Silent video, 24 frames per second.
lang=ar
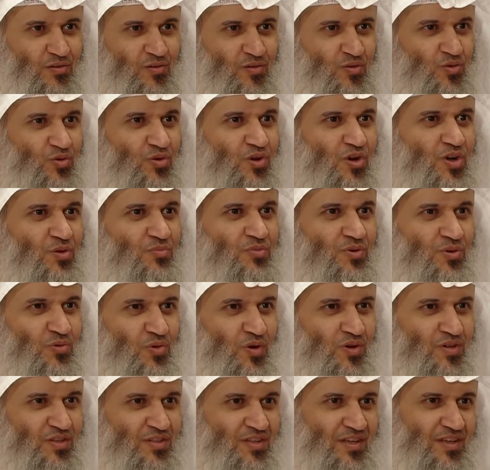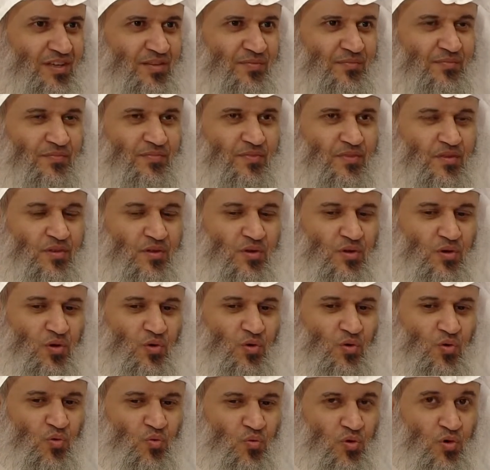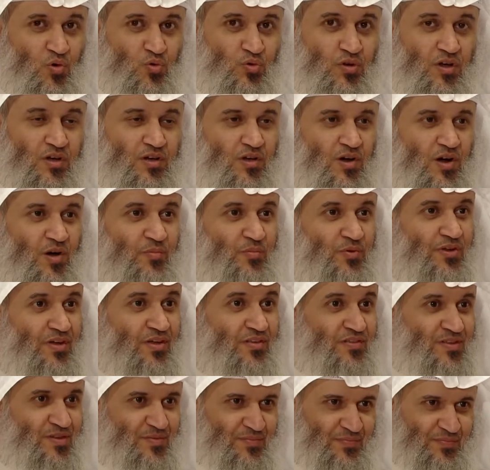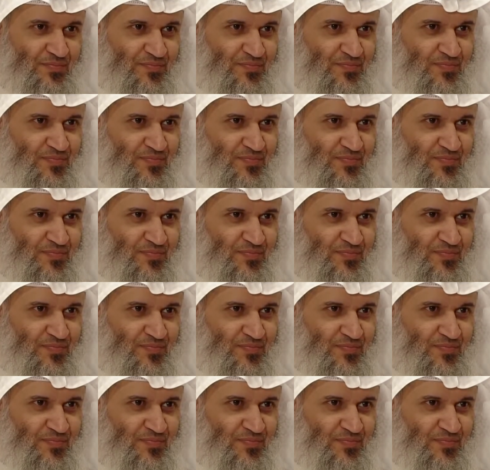وهناك بر والدين وهناك أمر عظيم